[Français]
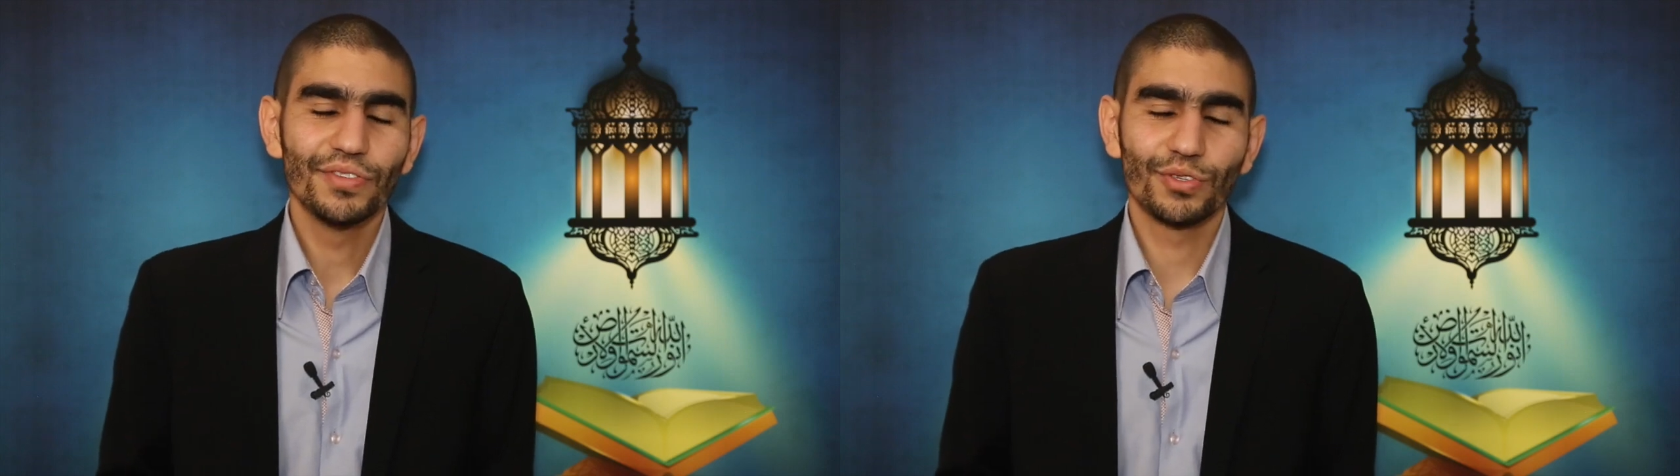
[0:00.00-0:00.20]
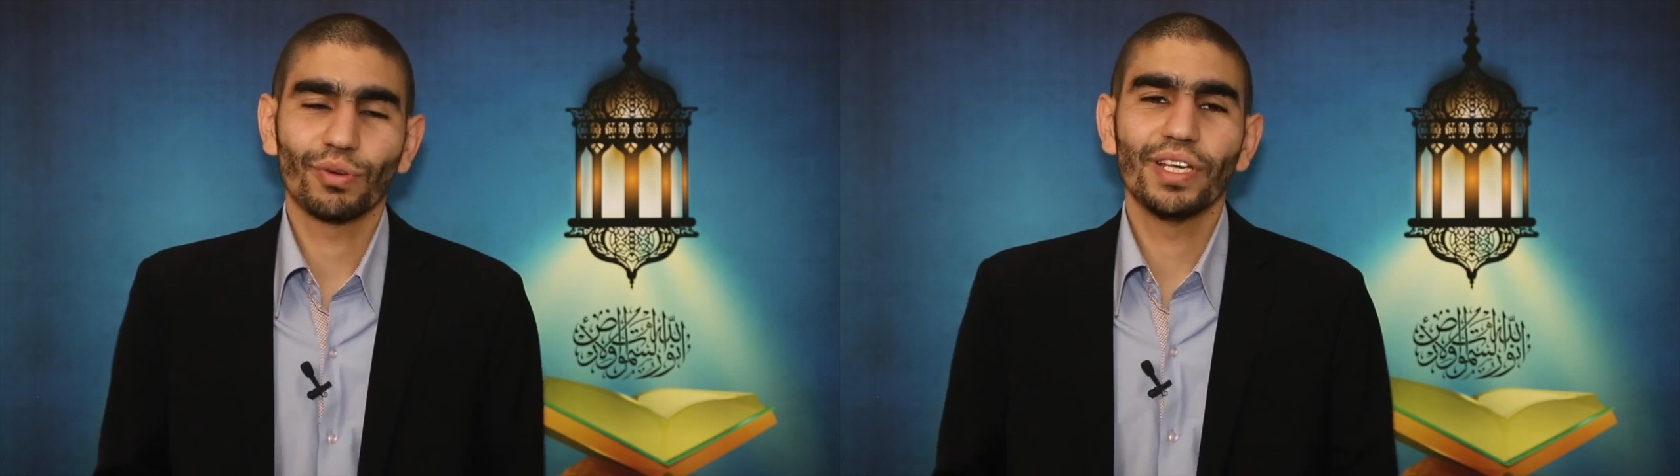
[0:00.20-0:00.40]

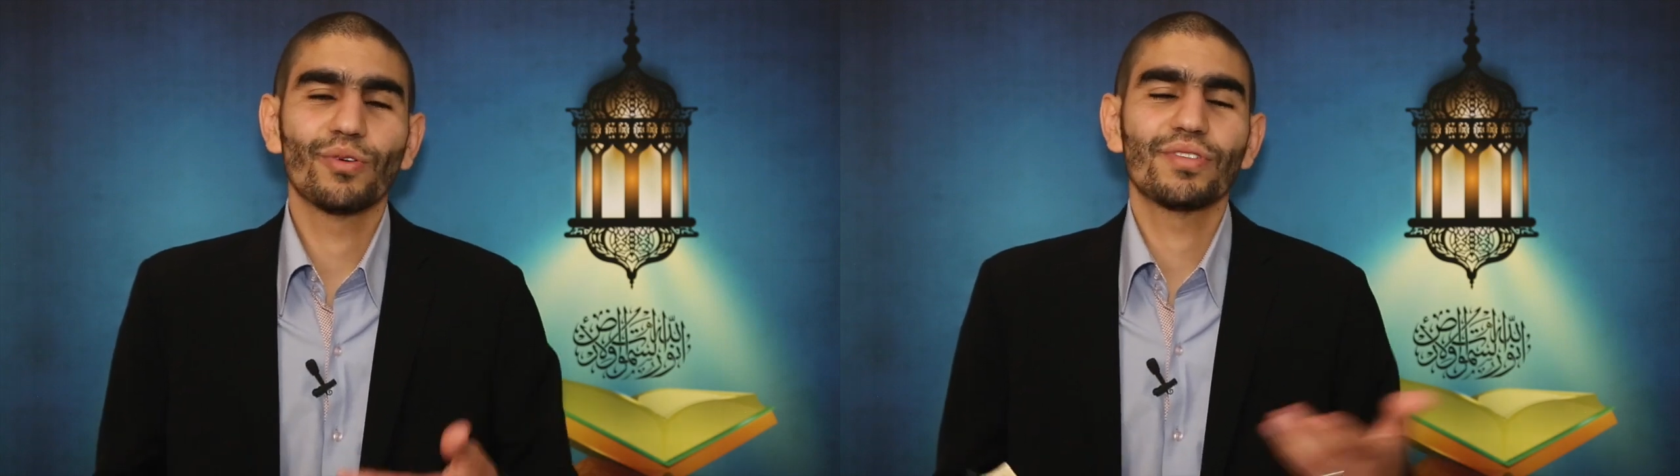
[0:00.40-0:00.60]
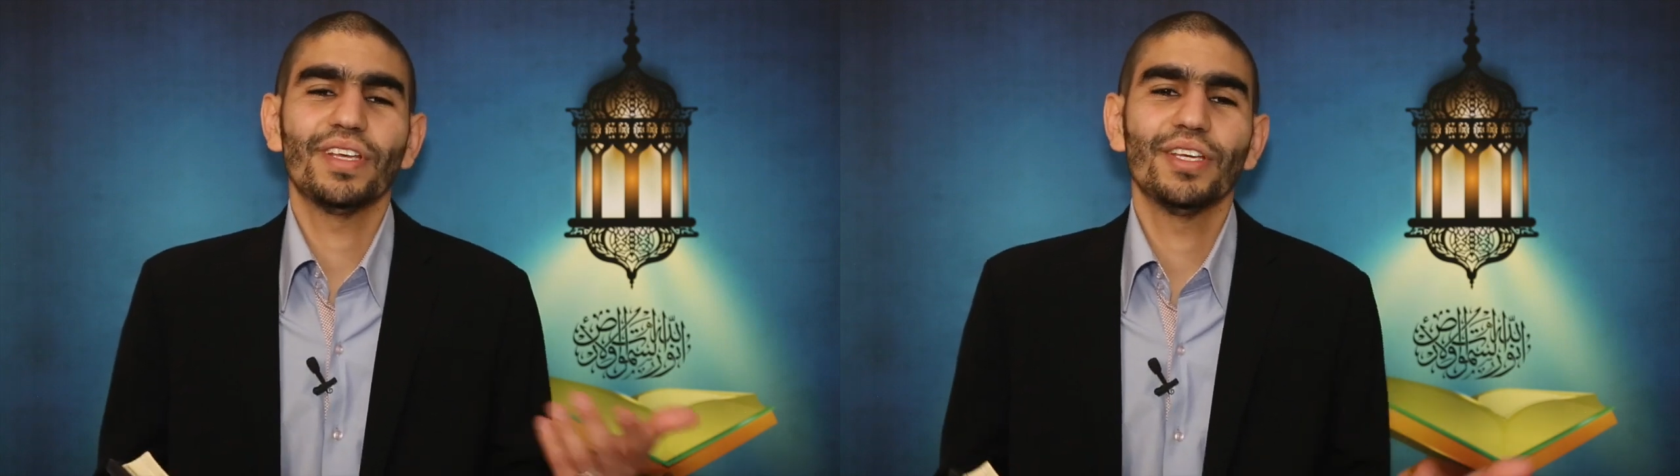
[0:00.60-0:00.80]
Ce sont les
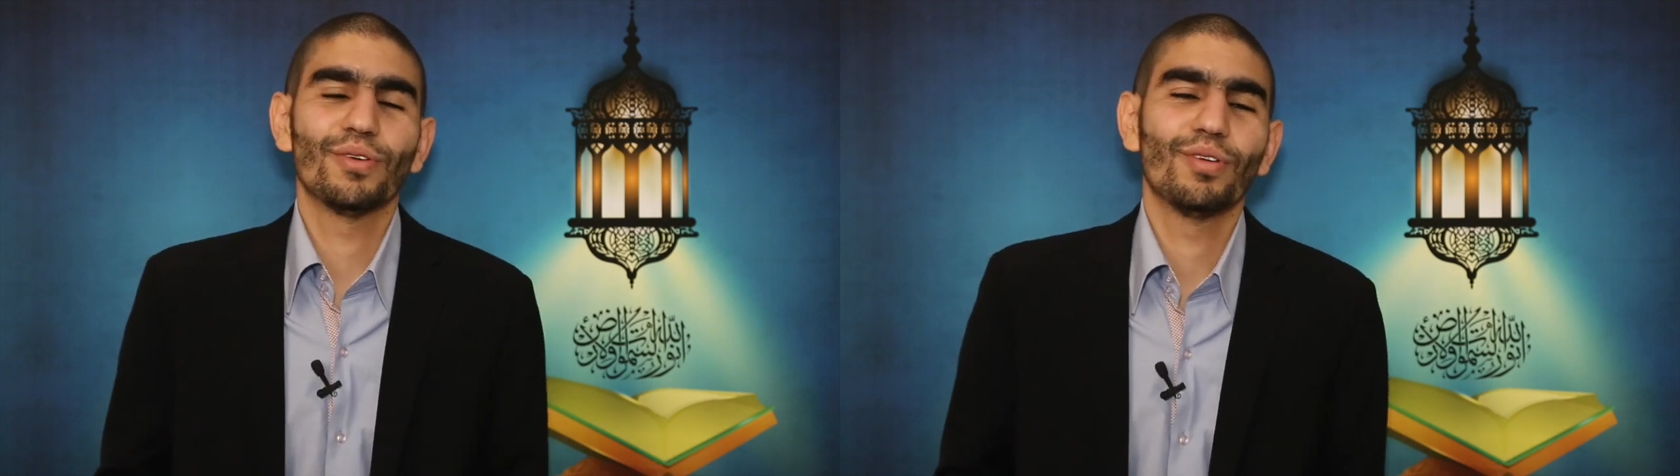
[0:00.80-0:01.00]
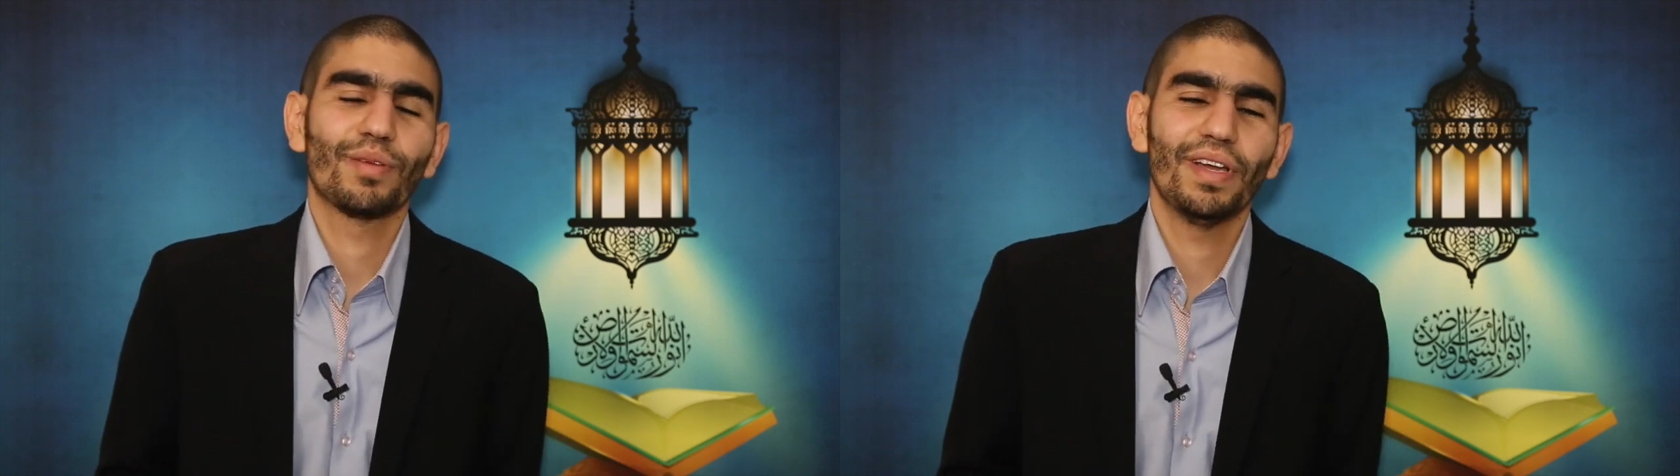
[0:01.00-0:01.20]
conseils
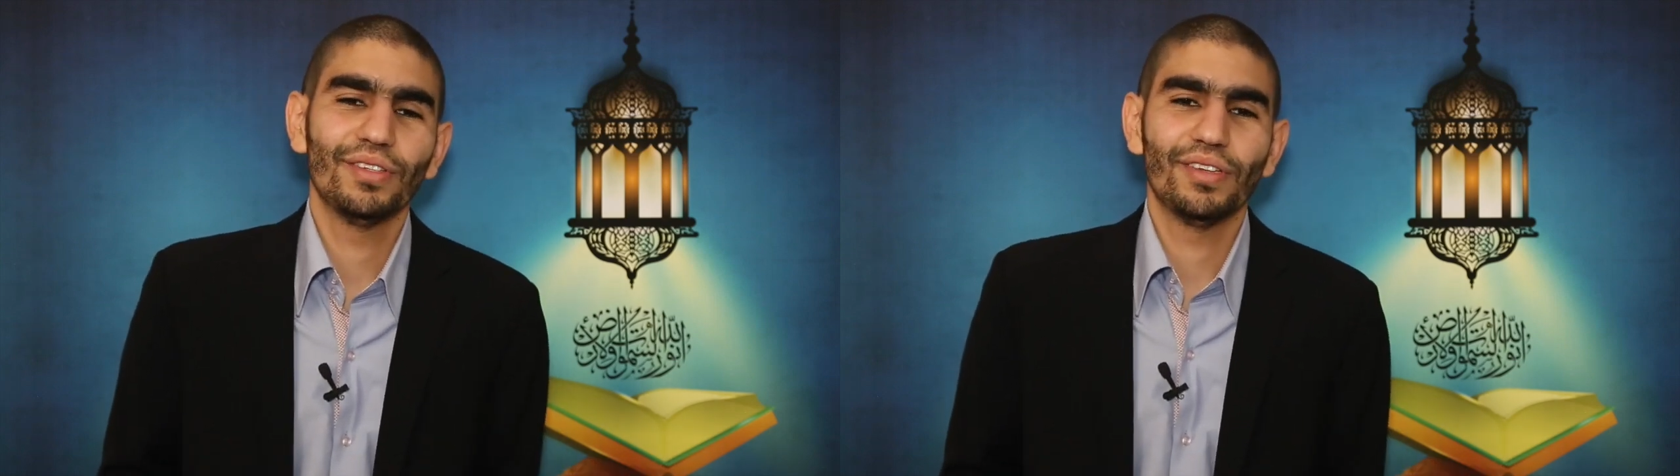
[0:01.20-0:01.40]
que Luqman